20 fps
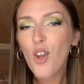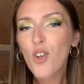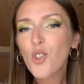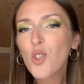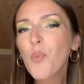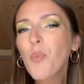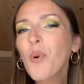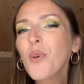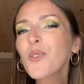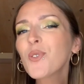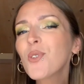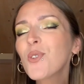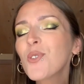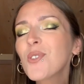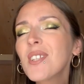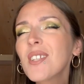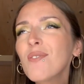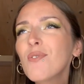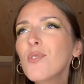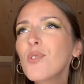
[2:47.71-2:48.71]
Je pense que
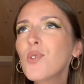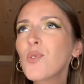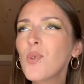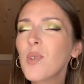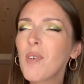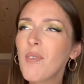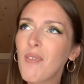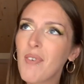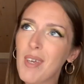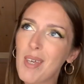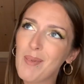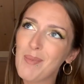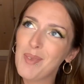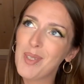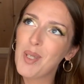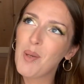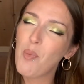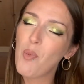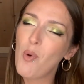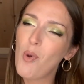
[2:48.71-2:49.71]
si vous suivez un
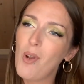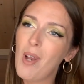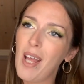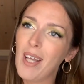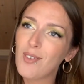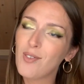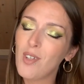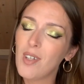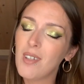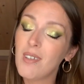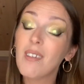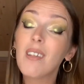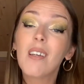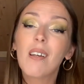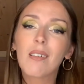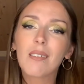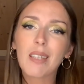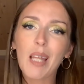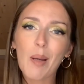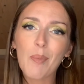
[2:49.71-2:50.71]
petit peu l'actualité
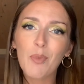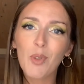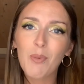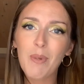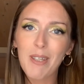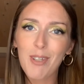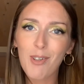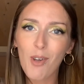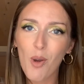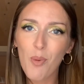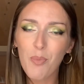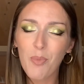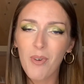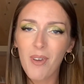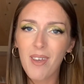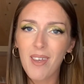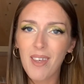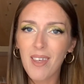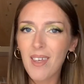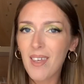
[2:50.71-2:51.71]
en termes de make-up
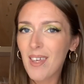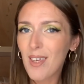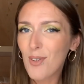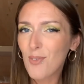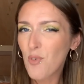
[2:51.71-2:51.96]
et,